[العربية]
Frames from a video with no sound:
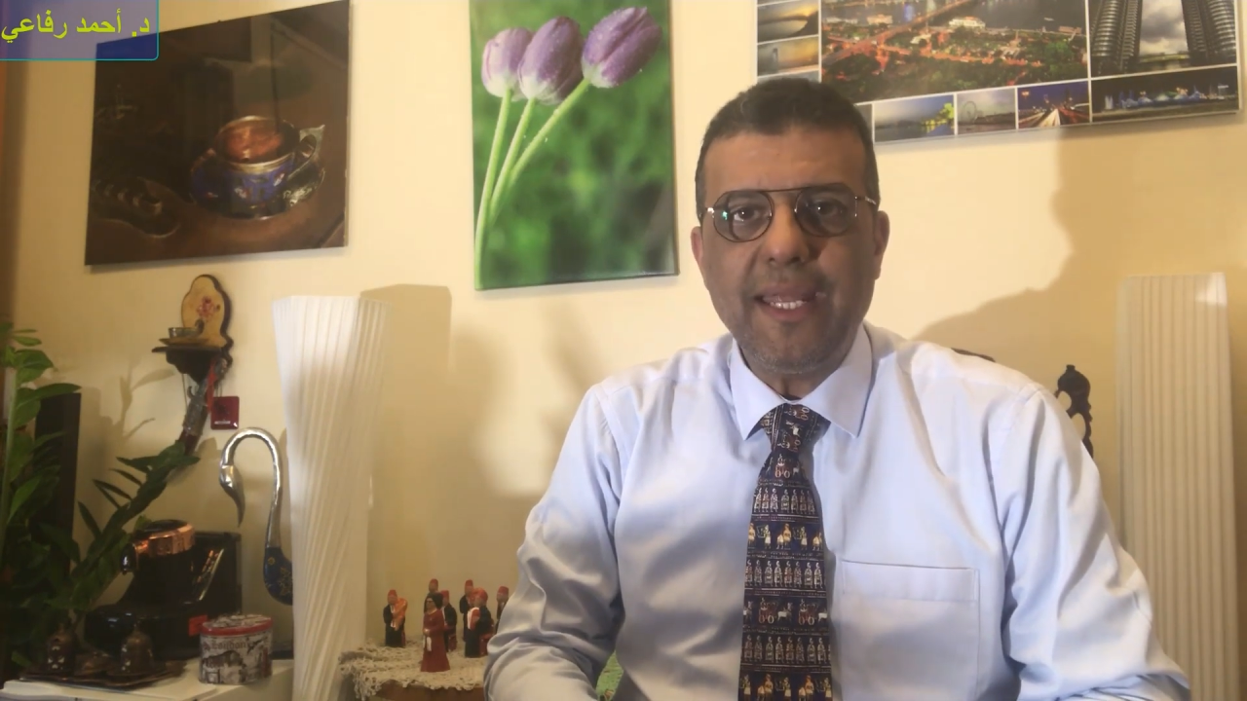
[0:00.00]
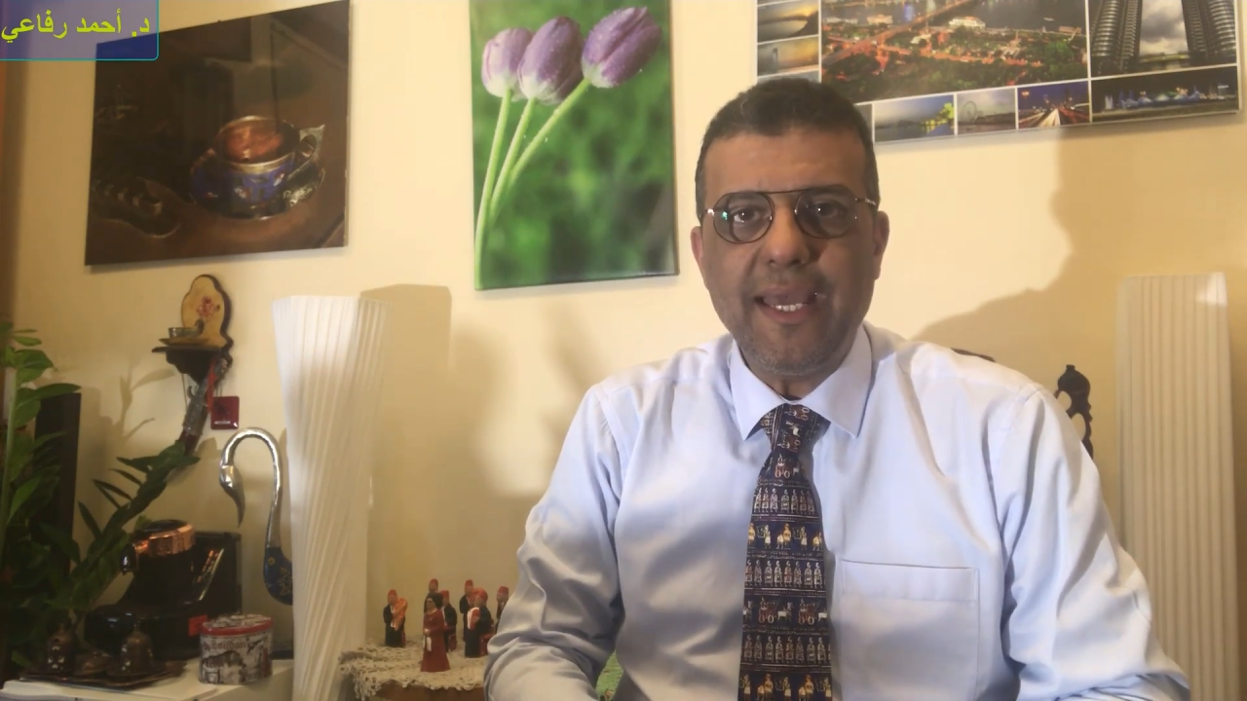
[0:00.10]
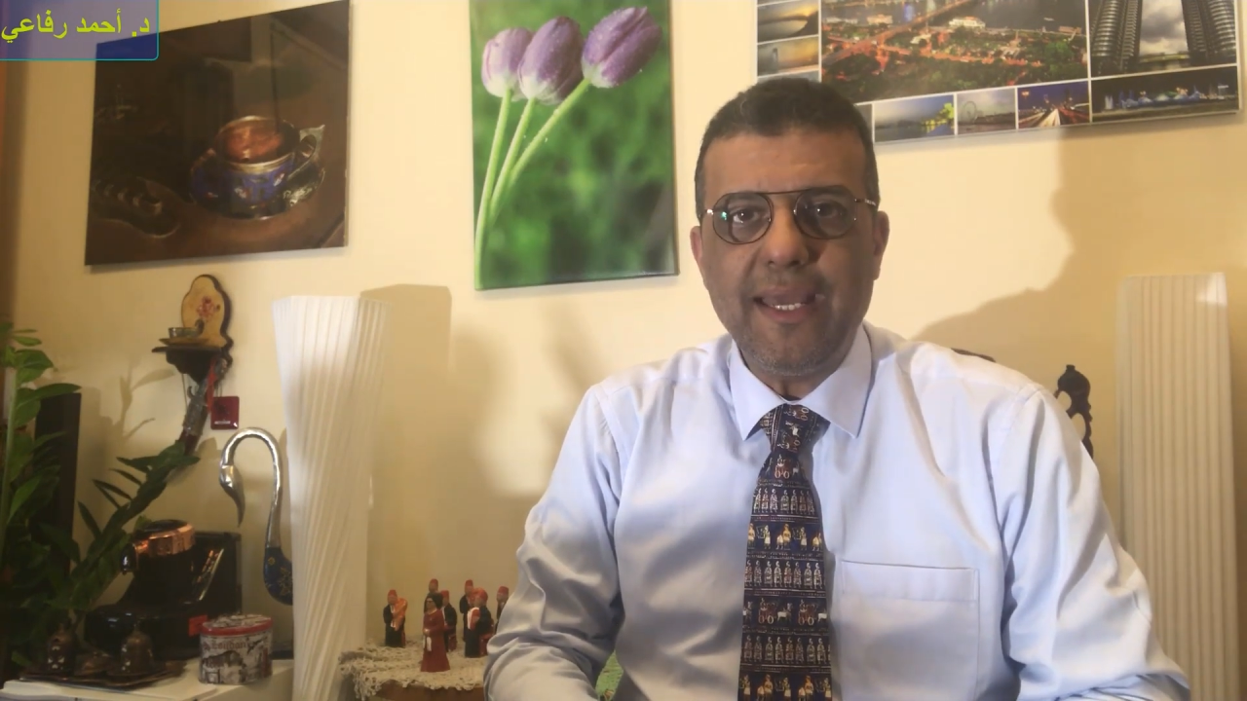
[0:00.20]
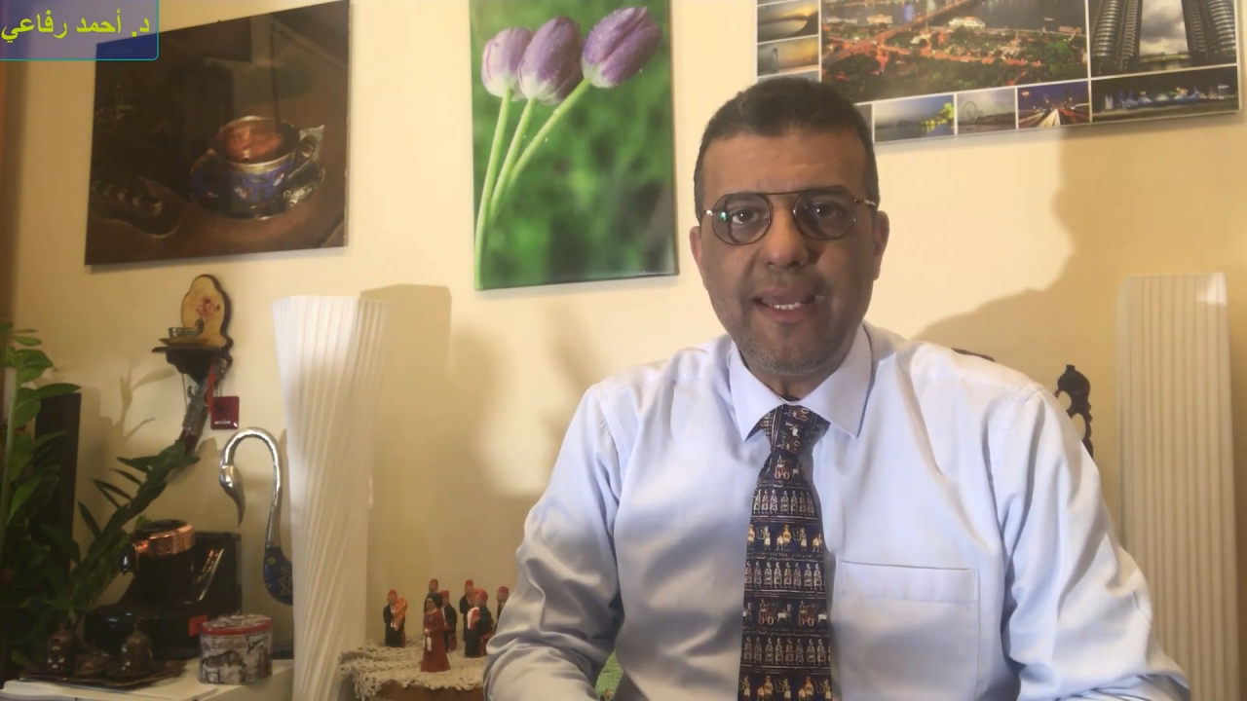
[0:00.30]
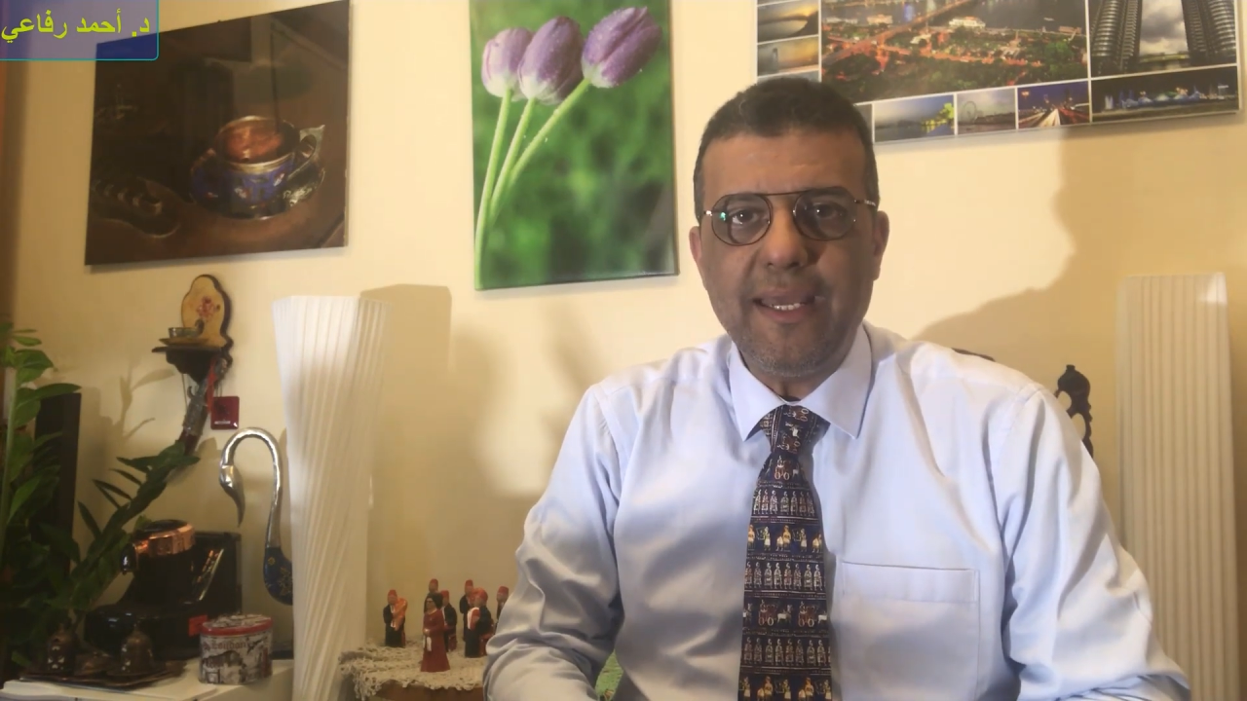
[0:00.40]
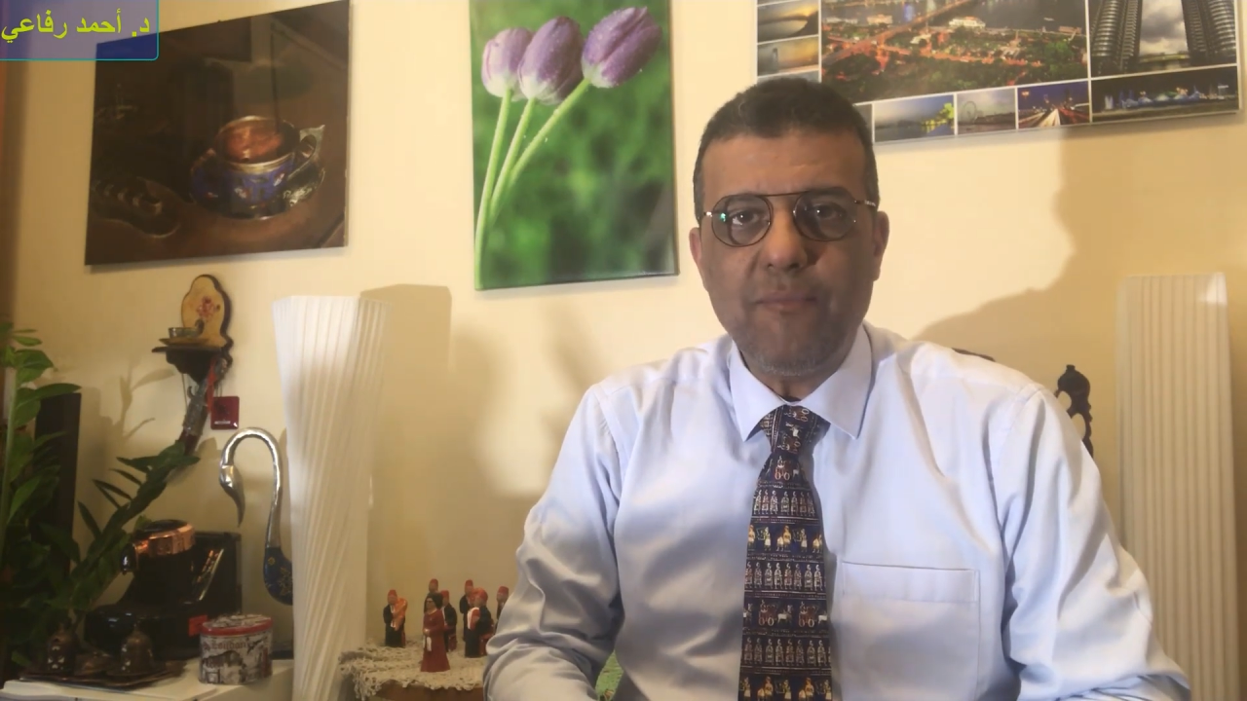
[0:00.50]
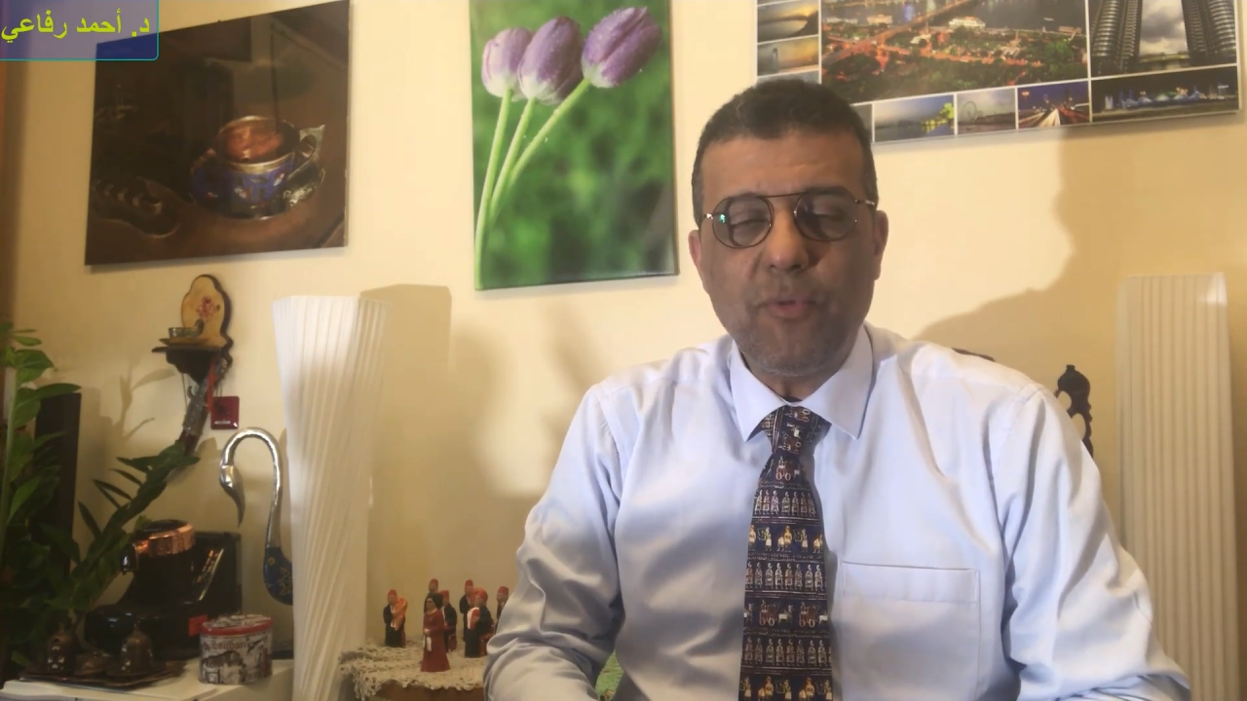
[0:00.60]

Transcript: آه،